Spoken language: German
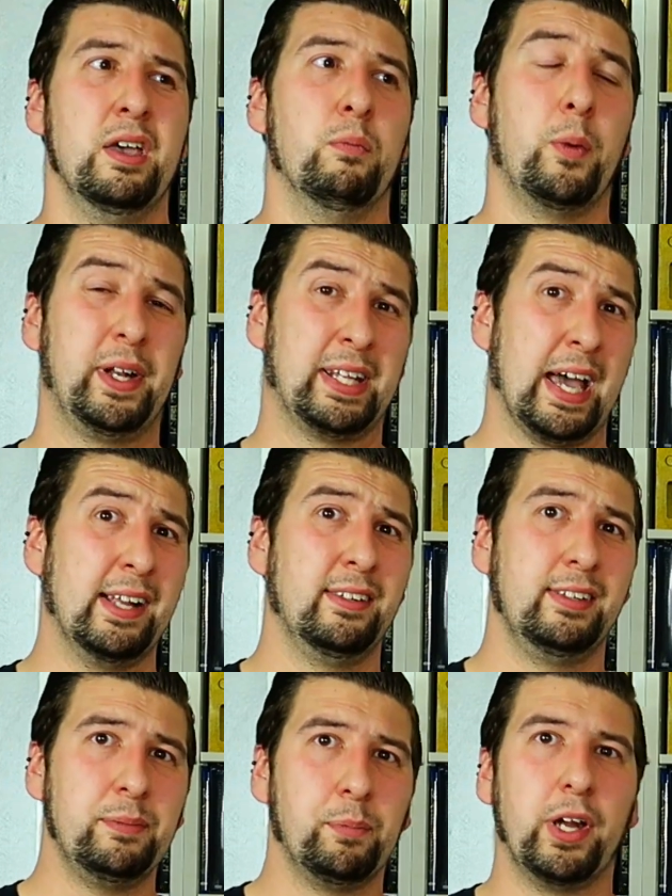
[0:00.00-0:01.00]
Momentan
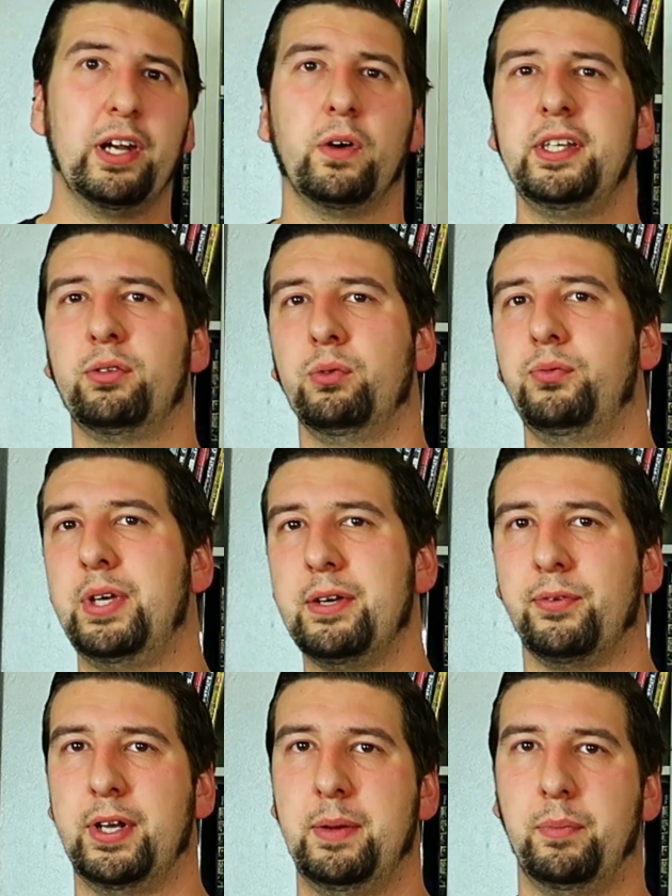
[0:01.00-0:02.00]
sieht man noch nicht so viel
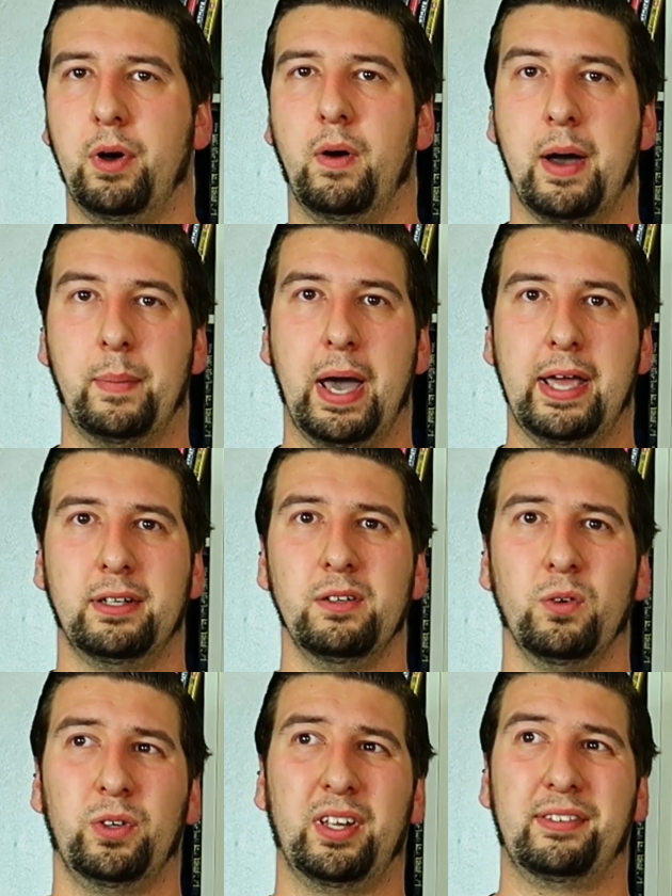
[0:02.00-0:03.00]
von den
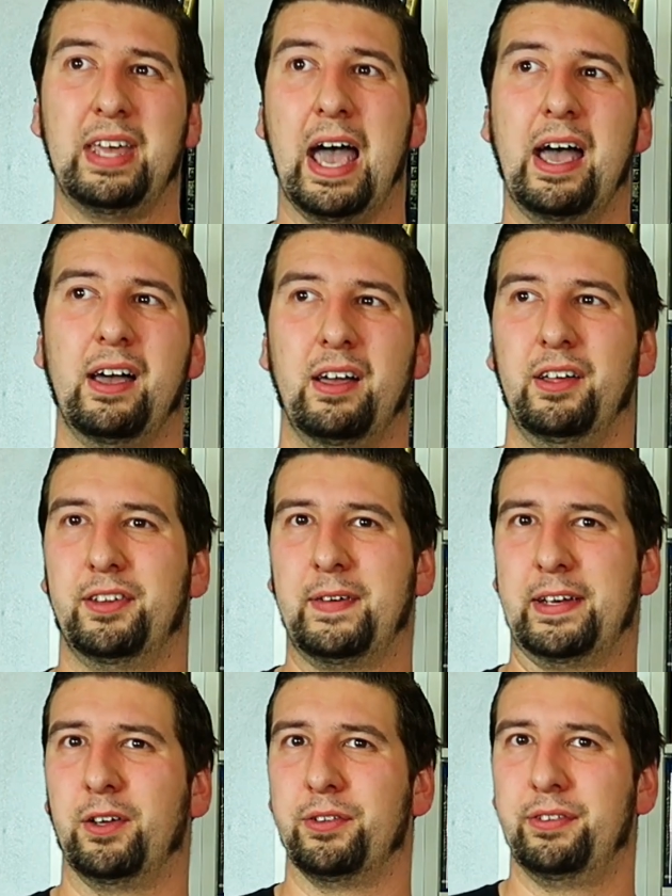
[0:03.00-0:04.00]
Bauarbeiten und das Jahr
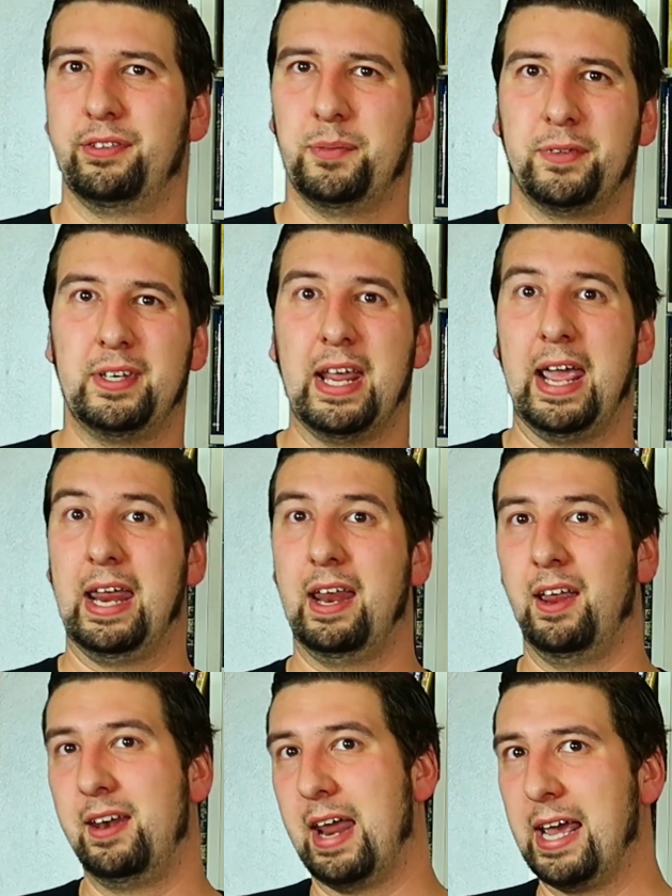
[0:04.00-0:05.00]
2017
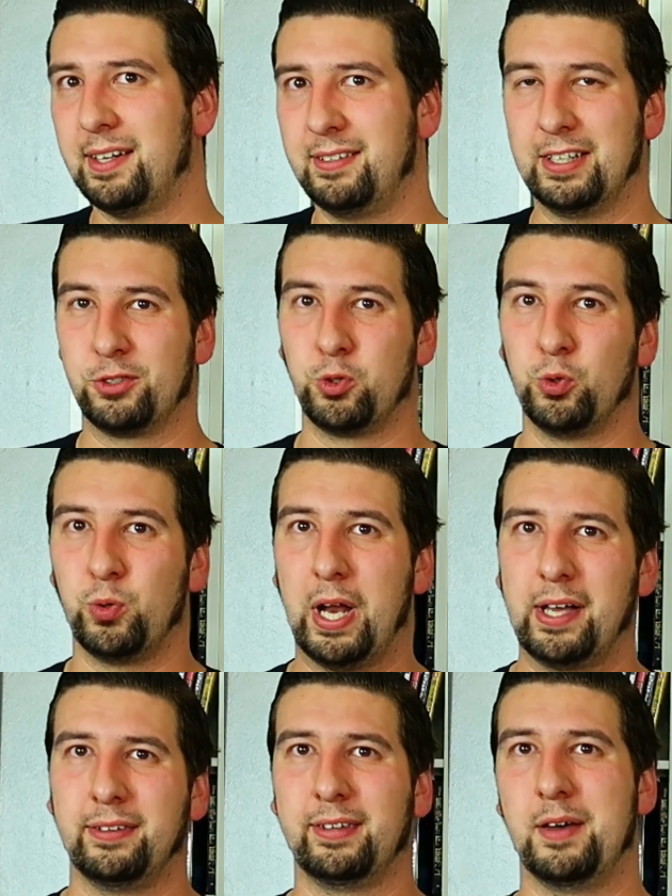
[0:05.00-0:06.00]
äh, neigt sich ja schon so
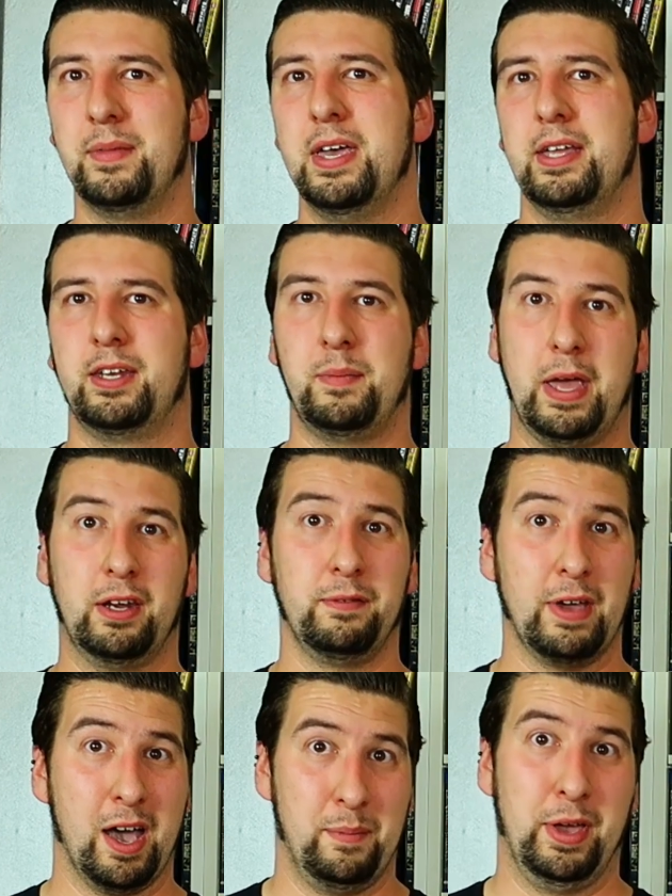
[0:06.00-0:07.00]
langsam dem Ende.
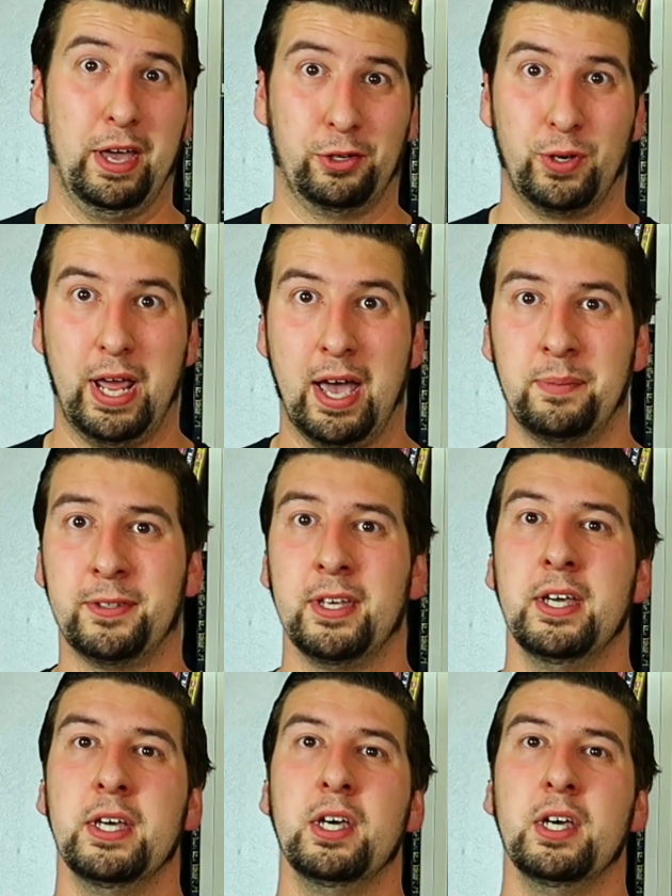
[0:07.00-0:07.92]
Wir haben ja jetzt schon Herbst.